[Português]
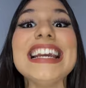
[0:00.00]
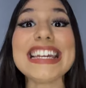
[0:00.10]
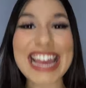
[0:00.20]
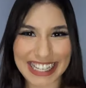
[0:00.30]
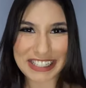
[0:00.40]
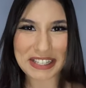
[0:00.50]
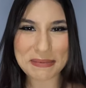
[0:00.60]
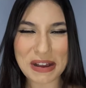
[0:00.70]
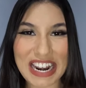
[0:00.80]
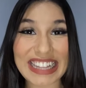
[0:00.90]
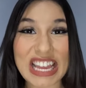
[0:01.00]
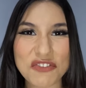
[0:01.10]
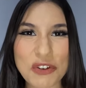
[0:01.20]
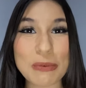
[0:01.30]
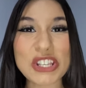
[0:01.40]
E essa semana tem
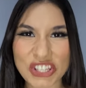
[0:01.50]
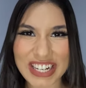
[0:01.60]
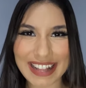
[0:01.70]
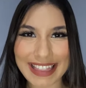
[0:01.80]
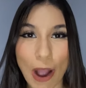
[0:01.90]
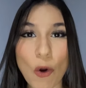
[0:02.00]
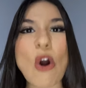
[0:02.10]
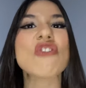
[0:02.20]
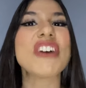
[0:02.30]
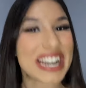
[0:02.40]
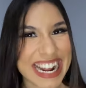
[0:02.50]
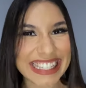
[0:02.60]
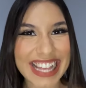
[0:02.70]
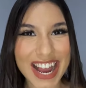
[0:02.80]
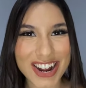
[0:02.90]
filme de Natal com
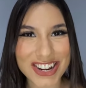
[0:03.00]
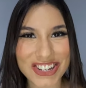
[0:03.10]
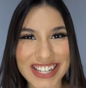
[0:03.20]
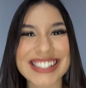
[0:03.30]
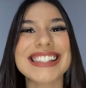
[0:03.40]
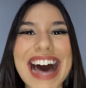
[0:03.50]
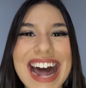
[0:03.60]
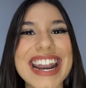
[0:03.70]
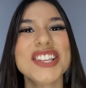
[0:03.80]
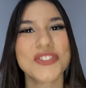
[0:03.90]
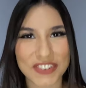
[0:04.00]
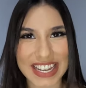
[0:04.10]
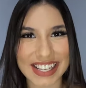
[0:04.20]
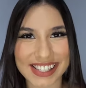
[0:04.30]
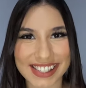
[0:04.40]
Vanessa Hudgens na
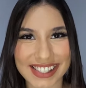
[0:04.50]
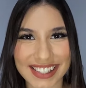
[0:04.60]
Netflix.